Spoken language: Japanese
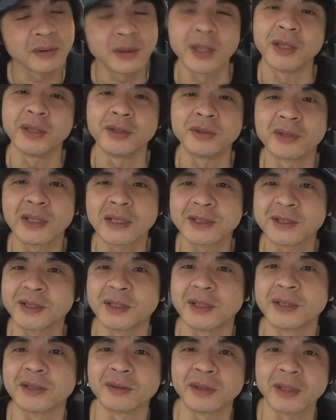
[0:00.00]
ていうらし
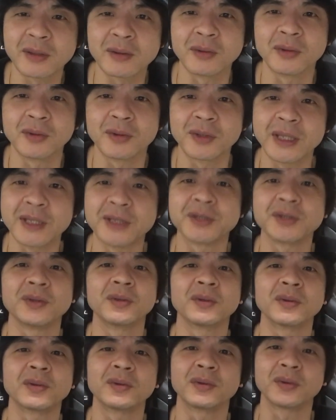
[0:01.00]
いですねこの現
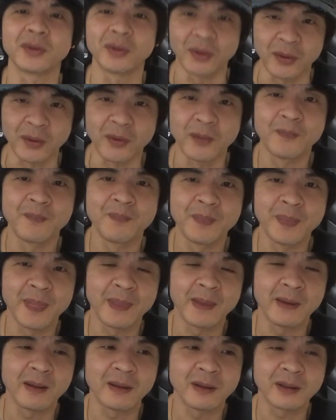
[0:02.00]
象のことを
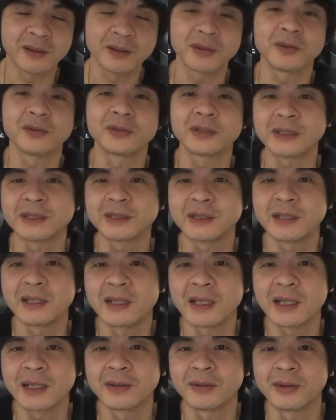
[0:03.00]
操作して
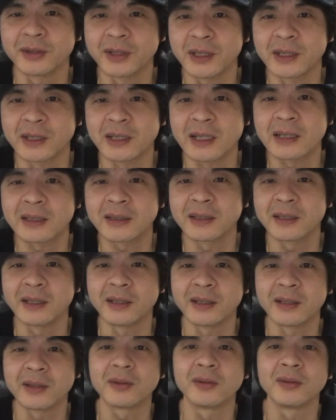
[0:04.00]
ないのに勝手
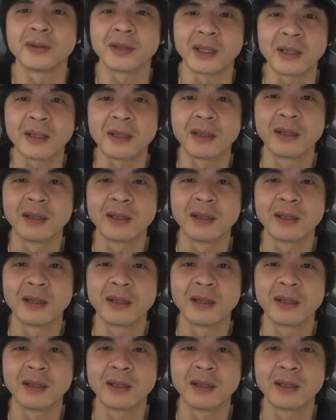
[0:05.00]
にこうね